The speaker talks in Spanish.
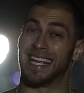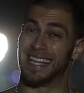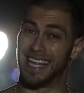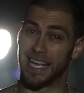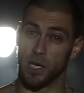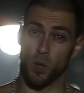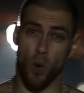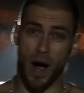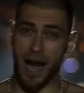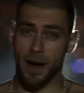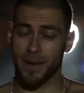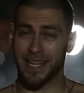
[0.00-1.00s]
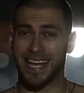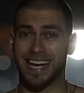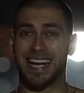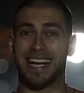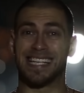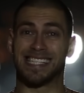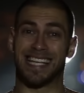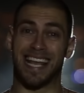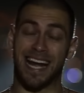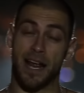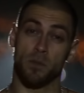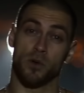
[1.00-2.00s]
De igual manera les
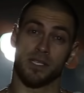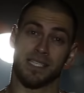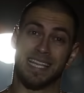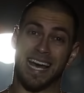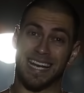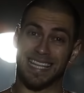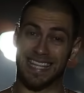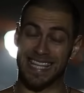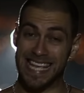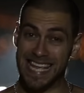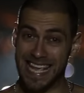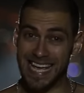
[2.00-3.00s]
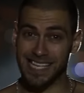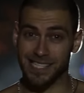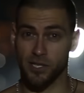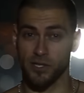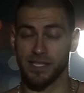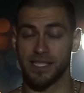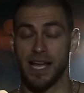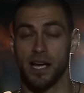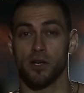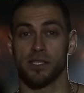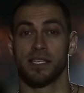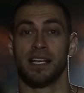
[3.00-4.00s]
queremos dar 10
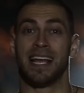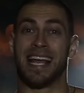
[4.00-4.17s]
consejos